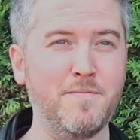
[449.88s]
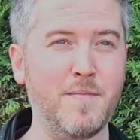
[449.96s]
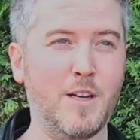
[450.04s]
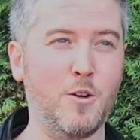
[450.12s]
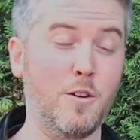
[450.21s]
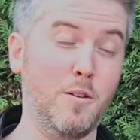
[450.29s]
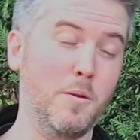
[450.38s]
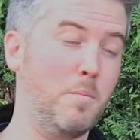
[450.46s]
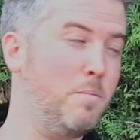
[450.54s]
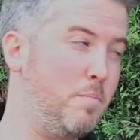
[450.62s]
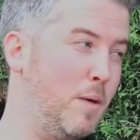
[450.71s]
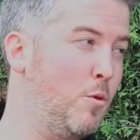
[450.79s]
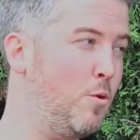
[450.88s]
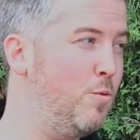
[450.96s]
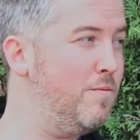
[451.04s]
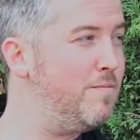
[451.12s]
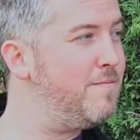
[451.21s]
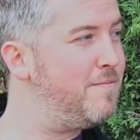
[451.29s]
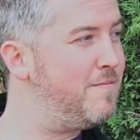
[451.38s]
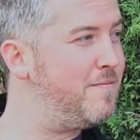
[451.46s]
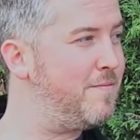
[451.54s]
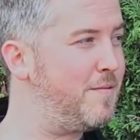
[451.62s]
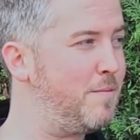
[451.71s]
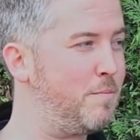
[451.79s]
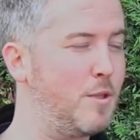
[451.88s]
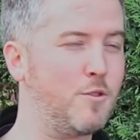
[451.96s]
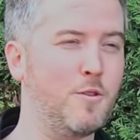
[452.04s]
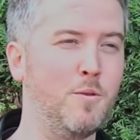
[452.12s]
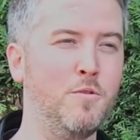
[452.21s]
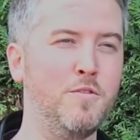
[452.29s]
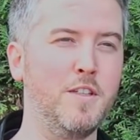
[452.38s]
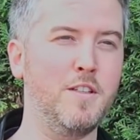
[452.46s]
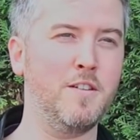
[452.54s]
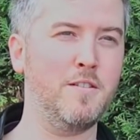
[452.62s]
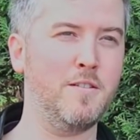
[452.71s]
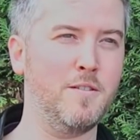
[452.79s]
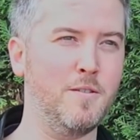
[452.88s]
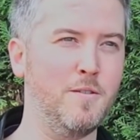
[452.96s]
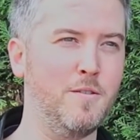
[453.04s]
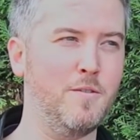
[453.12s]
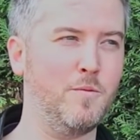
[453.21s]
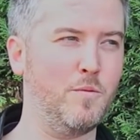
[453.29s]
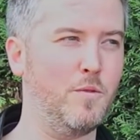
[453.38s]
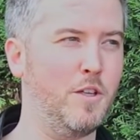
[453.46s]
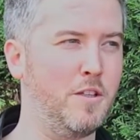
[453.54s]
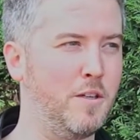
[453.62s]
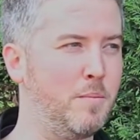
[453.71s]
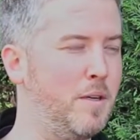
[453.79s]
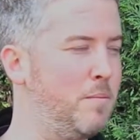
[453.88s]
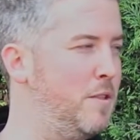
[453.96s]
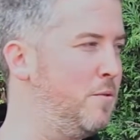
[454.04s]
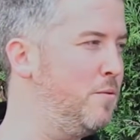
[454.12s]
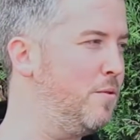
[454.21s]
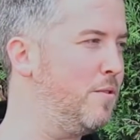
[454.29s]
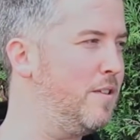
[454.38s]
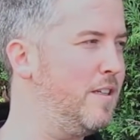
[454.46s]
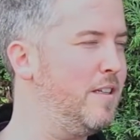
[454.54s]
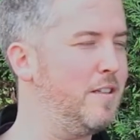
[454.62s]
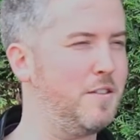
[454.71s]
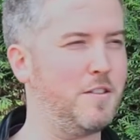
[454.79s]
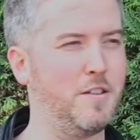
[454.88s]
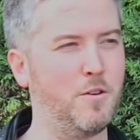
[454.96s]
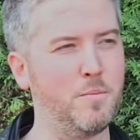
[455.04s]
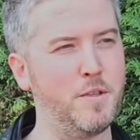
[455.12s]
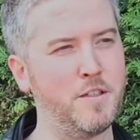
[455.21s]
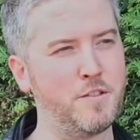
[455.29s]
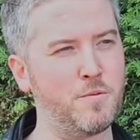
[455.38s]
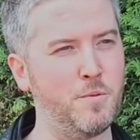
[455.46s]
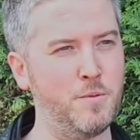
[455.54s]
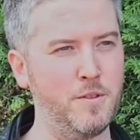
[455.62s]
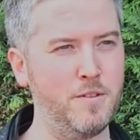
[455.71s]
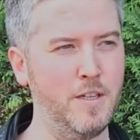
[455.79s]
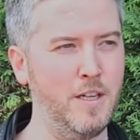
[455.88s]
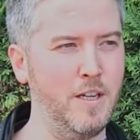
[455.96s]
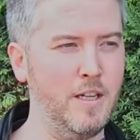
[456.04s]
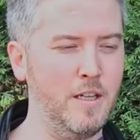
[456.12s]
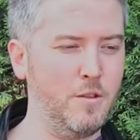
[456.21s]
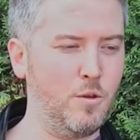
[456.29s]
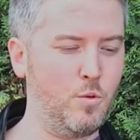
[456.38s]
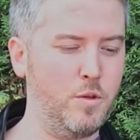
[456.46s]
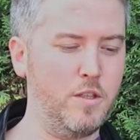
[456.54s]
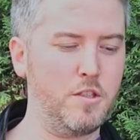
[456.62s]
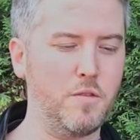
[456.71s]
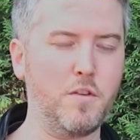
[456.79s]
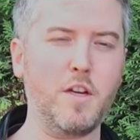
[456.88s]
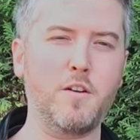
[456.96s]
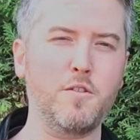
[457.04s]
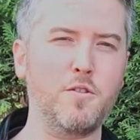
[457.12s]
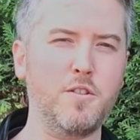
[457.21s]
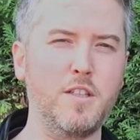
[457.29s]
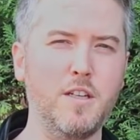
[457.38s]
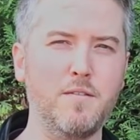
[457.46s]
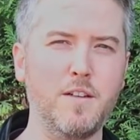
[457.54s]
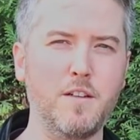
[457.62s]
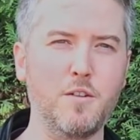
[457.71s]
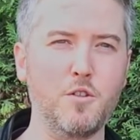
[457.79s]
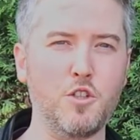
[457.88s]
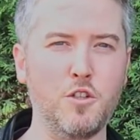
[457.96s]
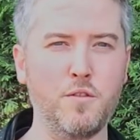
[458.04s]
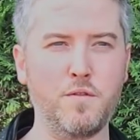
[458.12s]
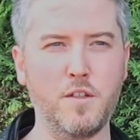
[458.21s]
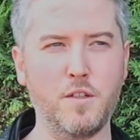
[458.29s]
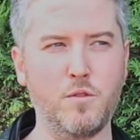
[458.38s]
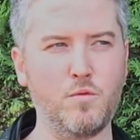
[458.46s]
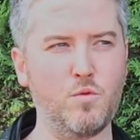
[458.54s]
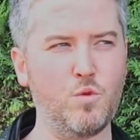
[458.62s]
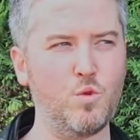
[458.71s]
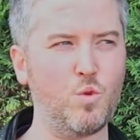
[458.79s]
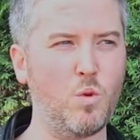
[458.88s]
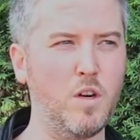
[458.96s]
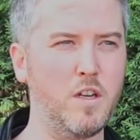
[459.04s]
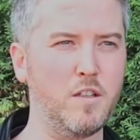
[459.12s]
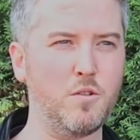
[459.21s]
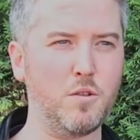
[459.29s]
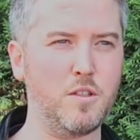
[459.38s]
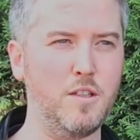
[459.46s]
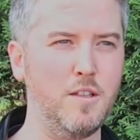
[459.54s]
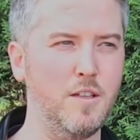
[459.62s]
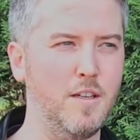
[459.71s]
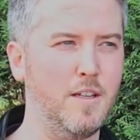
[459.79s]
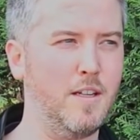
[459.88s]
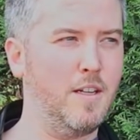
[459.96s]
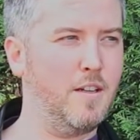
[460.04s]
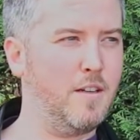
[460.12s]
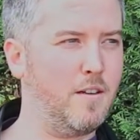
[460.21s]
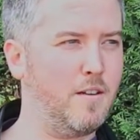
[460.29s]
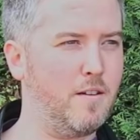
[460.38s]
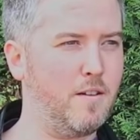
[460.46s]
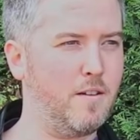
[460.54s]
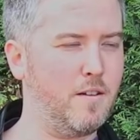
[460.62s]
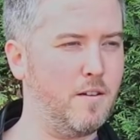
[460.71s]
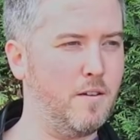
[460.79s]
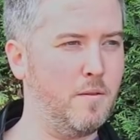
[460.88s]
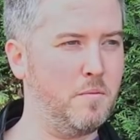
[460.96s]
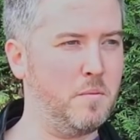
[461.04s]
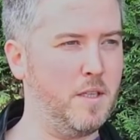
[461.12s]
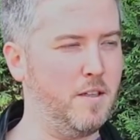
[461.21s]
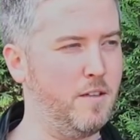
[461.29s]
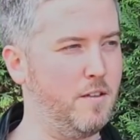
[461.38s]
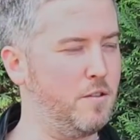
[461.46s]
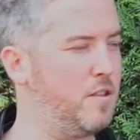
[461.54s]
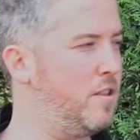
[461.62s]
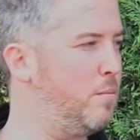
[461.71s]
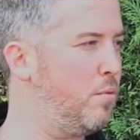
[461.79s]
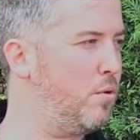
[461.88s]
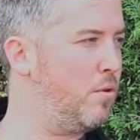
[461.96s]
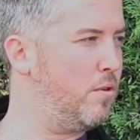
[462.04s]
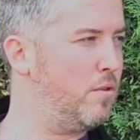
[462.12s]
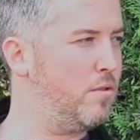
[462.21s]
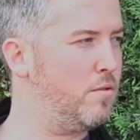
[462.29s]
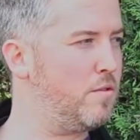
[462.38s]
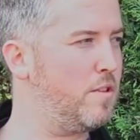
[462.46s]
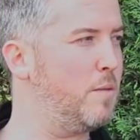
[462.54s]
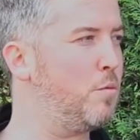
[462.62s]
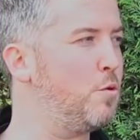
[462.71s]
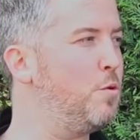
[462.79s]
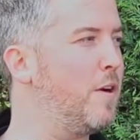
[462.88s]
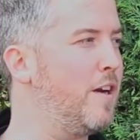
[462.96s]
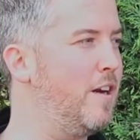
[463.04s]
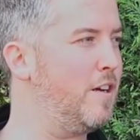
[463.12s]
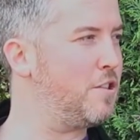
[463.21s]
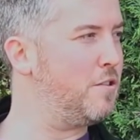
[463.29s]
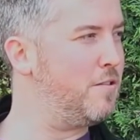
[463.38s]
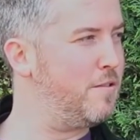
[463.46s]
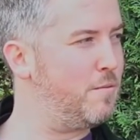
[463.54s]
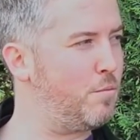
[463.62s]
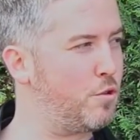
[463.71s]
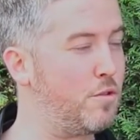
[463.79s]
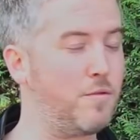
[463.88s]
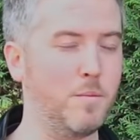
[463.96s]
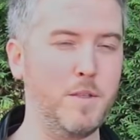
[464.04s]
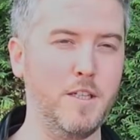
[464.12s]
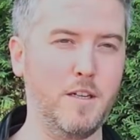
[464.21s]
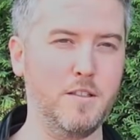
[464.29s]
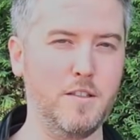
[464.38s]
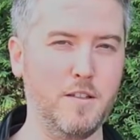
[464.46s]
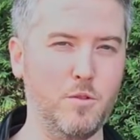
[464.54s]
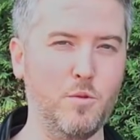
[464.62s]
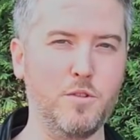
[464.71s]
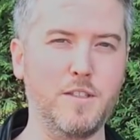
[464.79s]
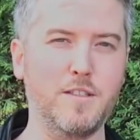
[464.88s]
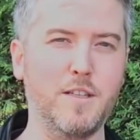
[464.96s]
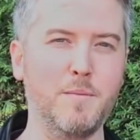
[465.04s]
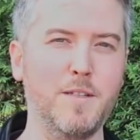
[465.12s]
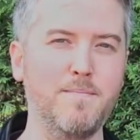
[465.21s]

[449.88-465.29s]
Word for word: Alors, euh, pas beaucoup. Parce que le mauvais temps euh, étant parmi nous, hmm. c'est compliqué en ce moment. Donc, oui, j'ai fait quelques sorties avec. J'en ai fait 3-4 sorties. mais c'était pour, pour du réglage, pour se familiariser avec tout le système.